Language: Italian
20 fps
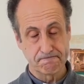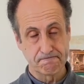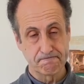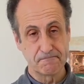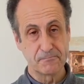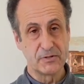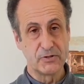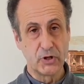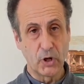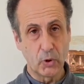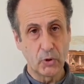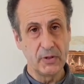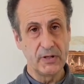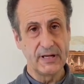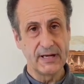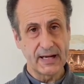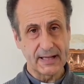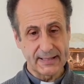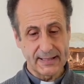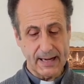
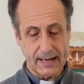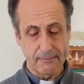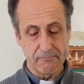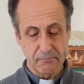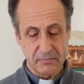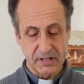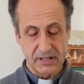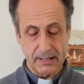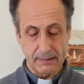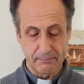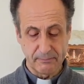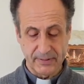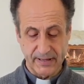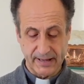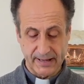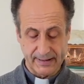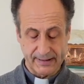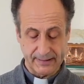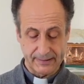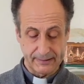Donna, dammi da
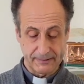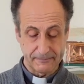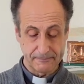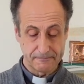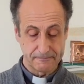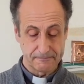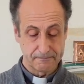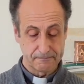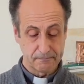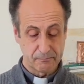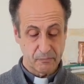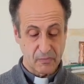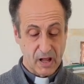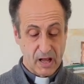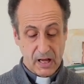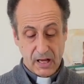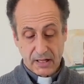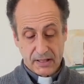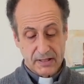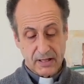bere.
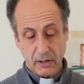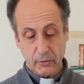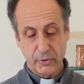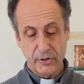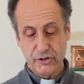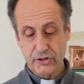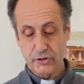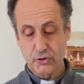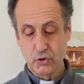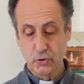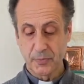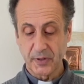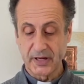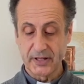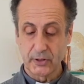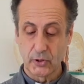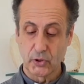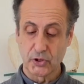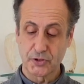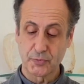Da qui Gesù
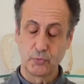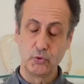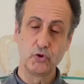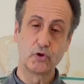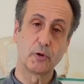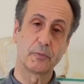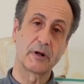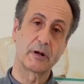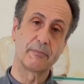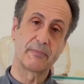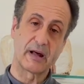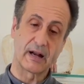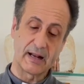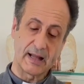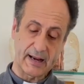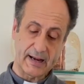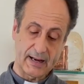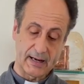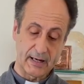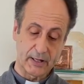prende lo spunto per
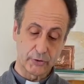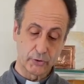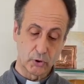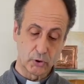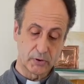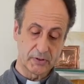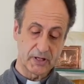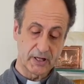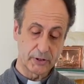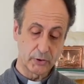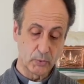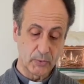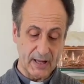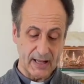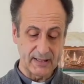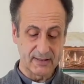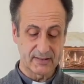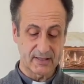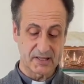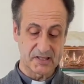parlare alla donna di
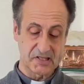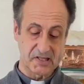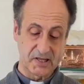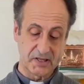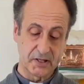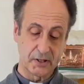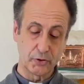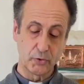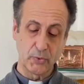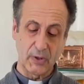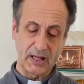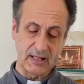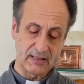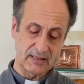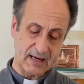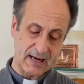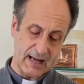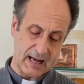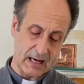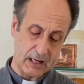un'altra sede, di
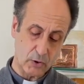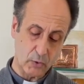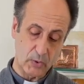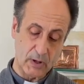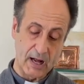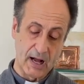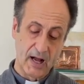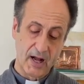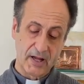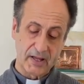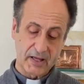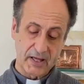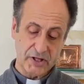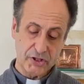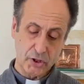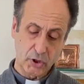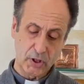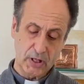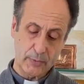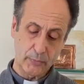un'altra acqua, che
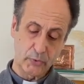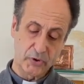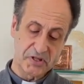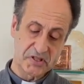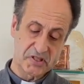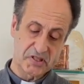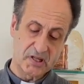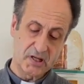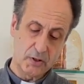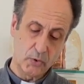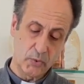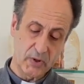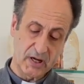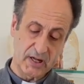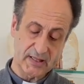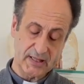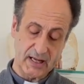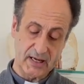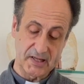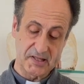sola può
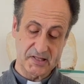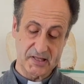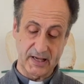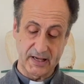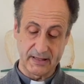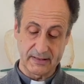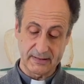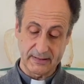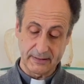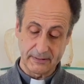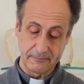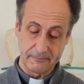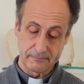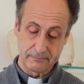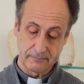estinguere tale sete.